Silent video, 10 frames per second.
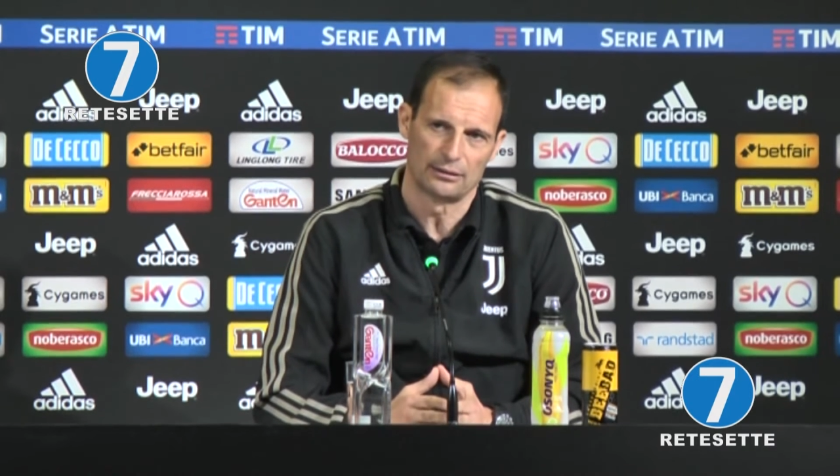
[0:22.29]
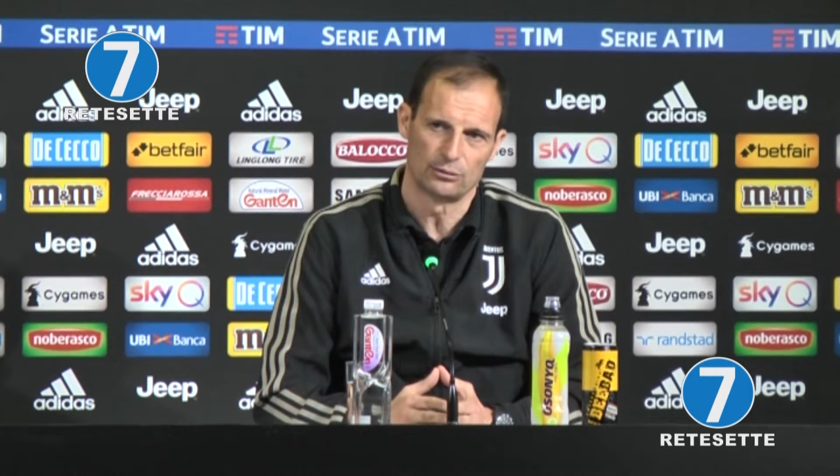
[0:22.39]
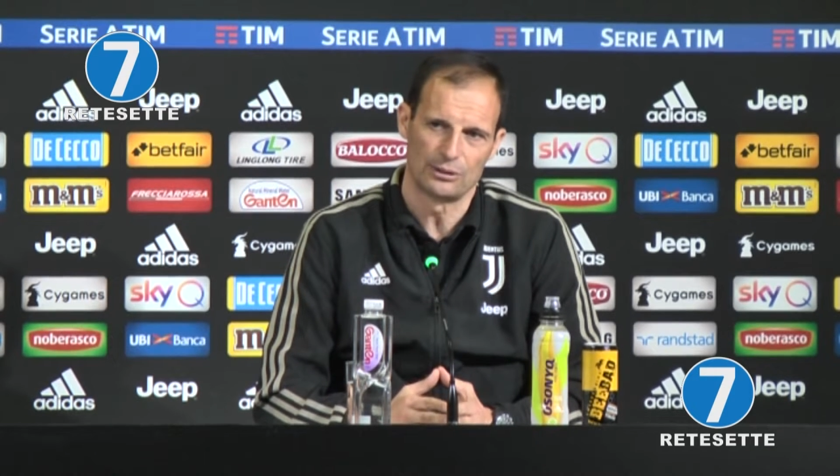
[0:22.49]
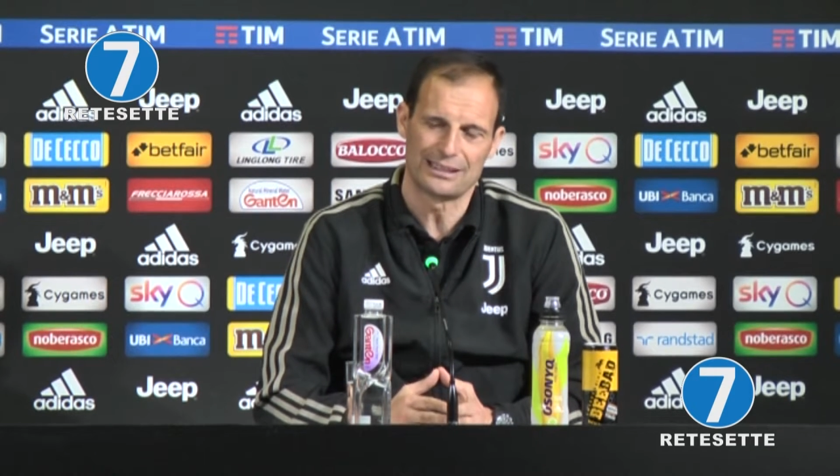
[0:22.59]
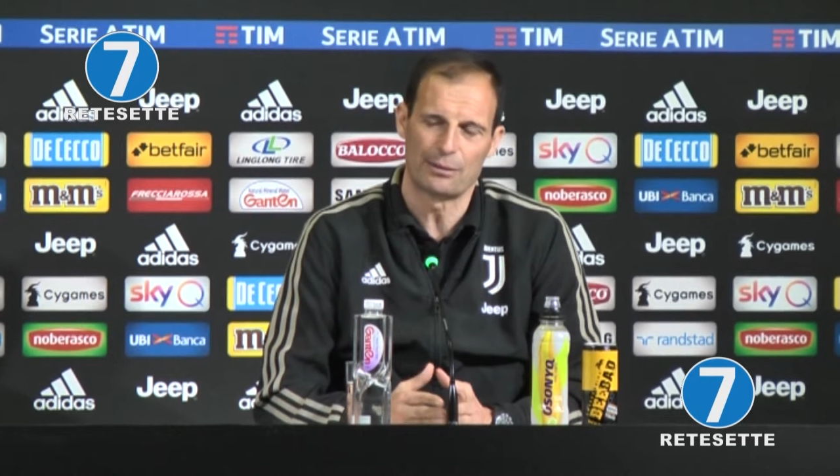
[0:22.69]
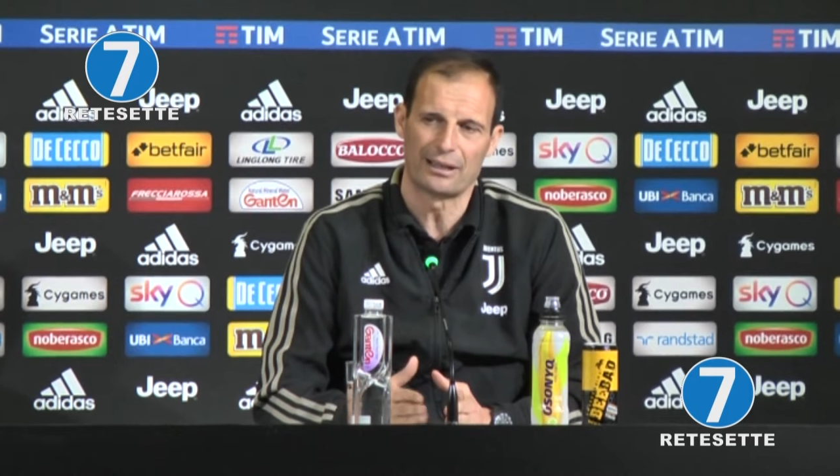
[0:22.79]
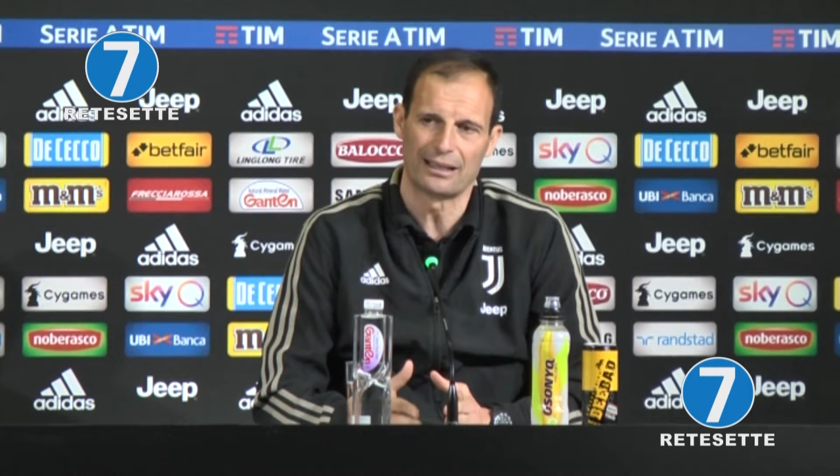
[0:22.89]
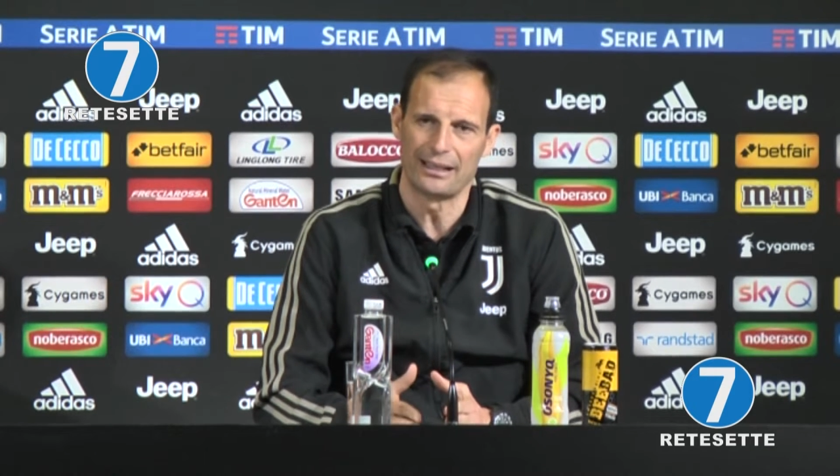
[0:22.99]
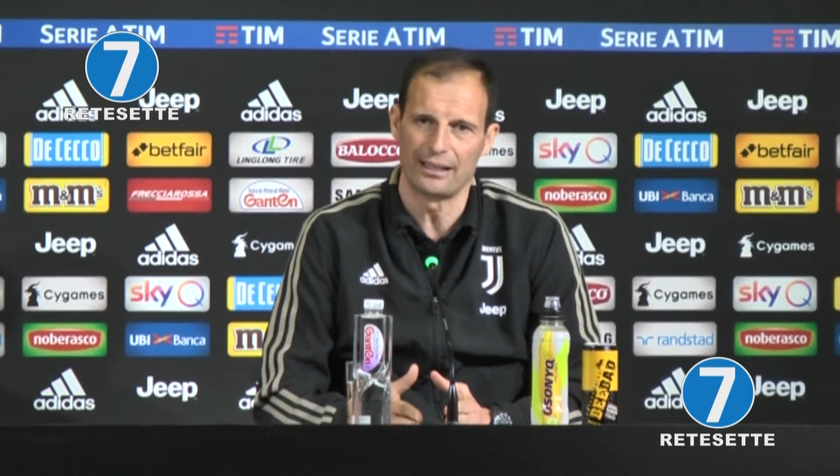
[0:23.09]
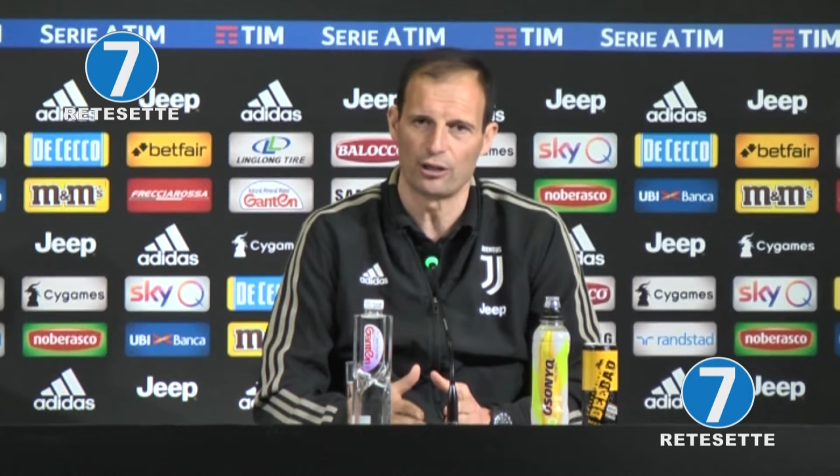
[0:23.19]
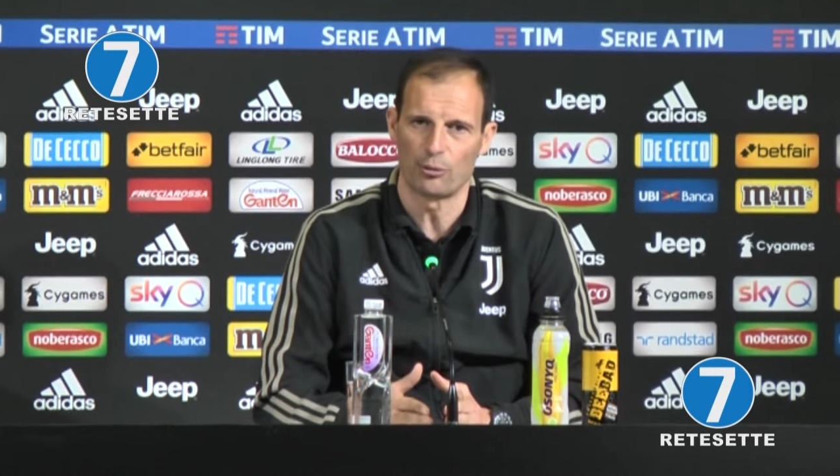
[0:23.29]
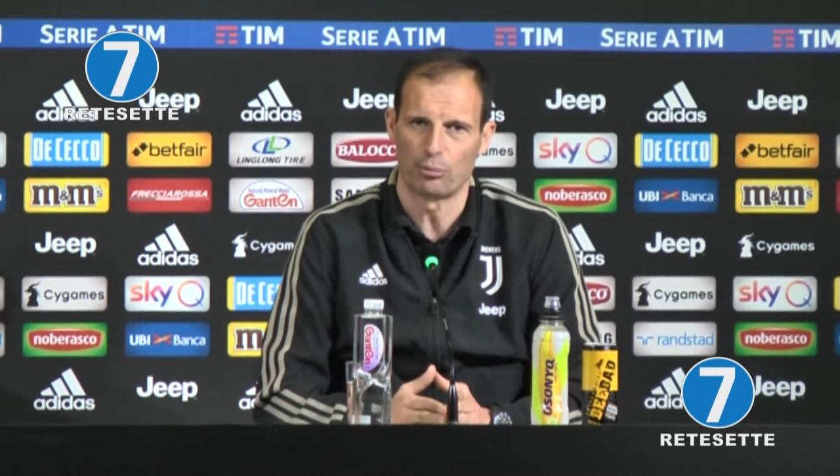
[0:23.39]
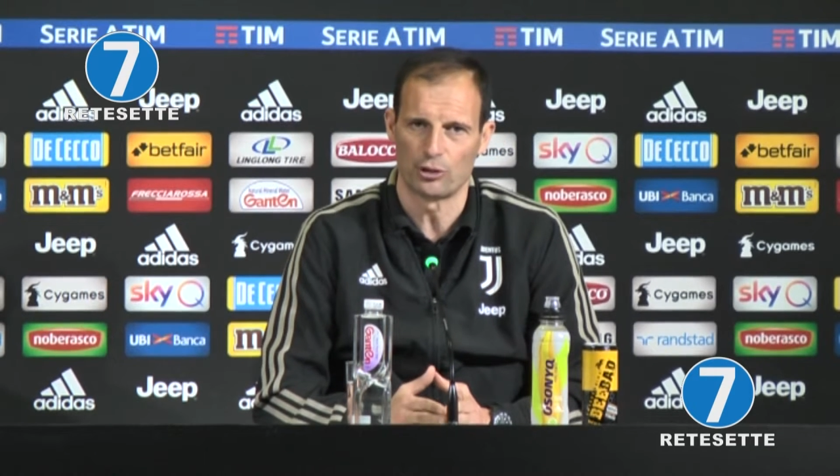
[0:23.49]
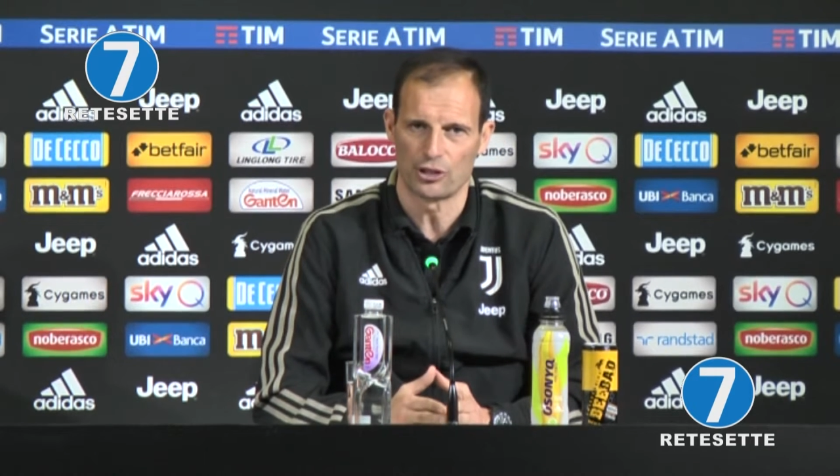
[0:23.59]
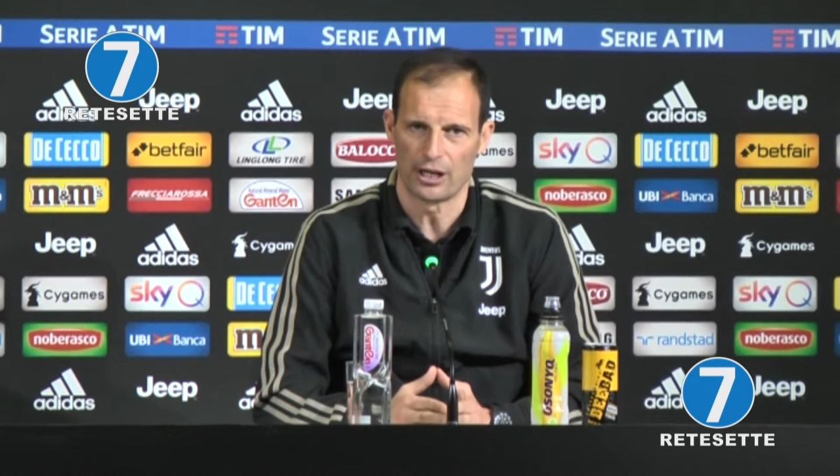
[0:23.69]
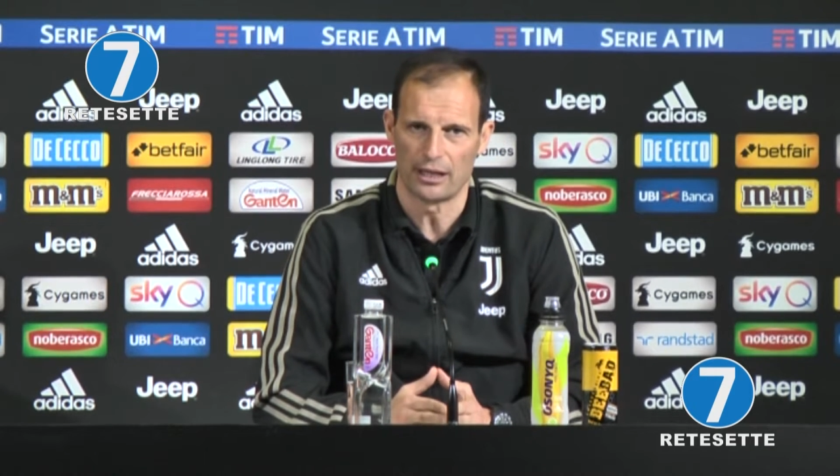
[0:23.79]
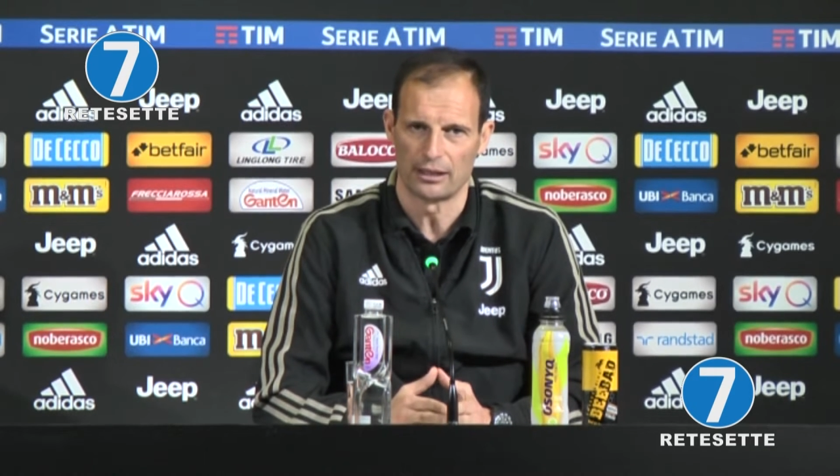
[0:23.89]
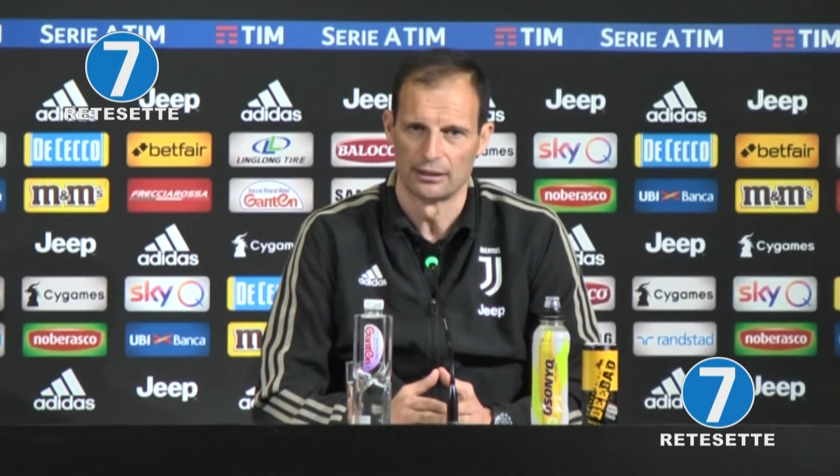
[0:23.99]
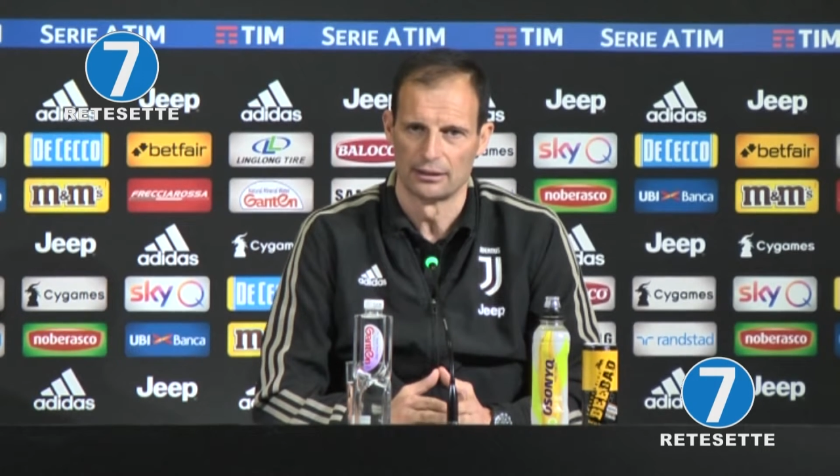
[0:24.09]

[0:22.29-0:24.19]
un esame clinico e poi c'è